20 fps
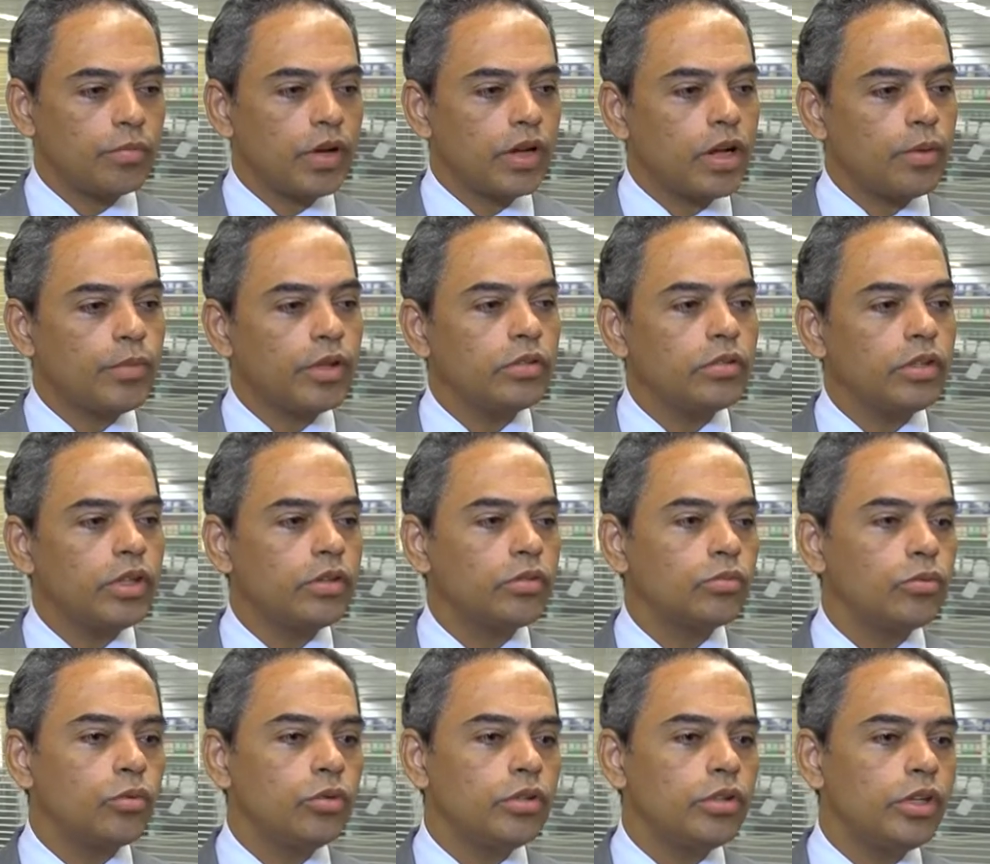o um pagamento em
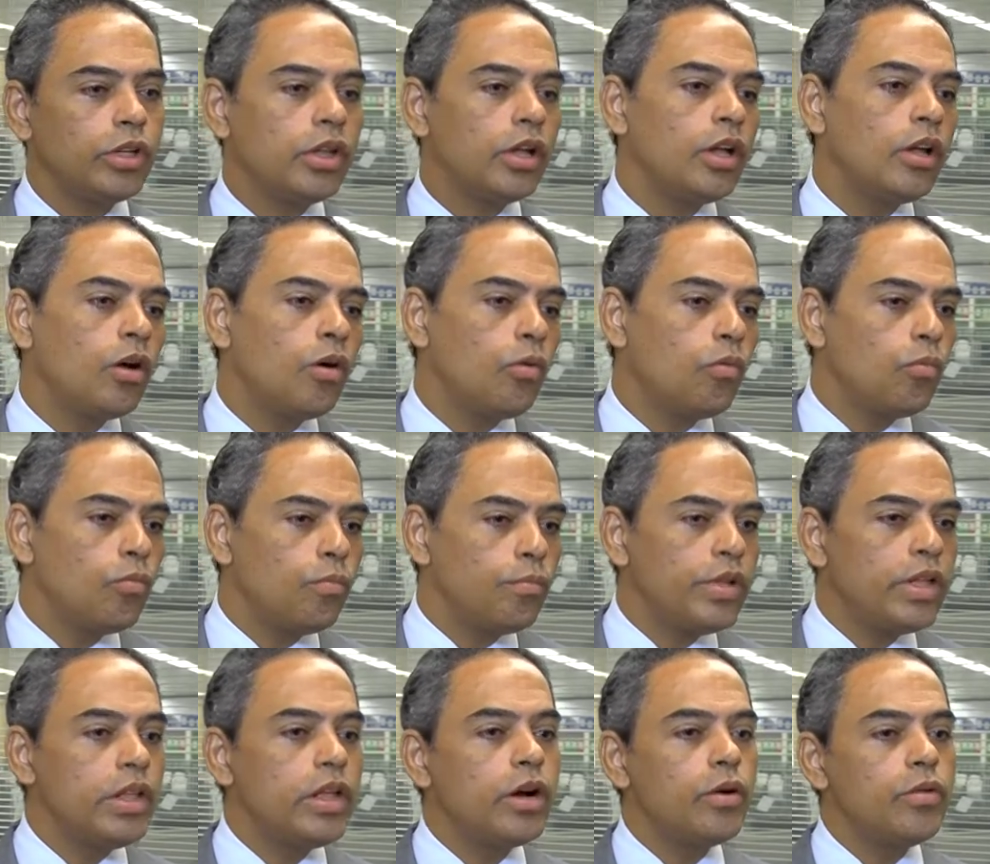torno de um
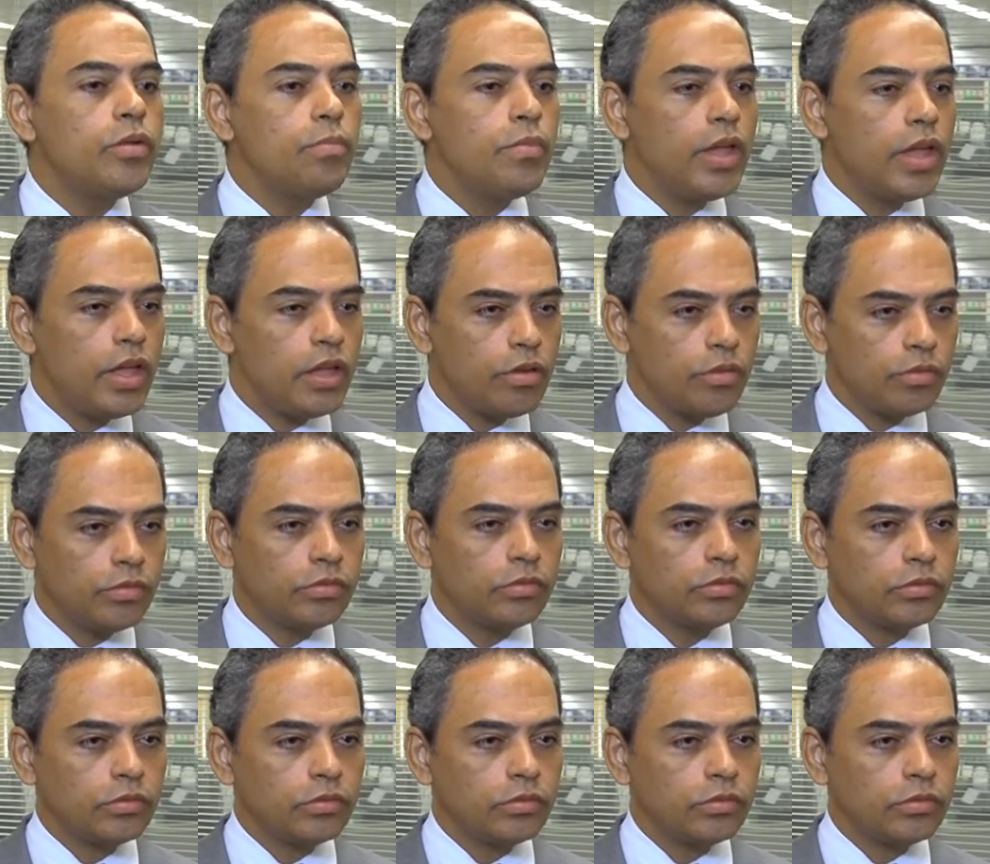bilhão e meio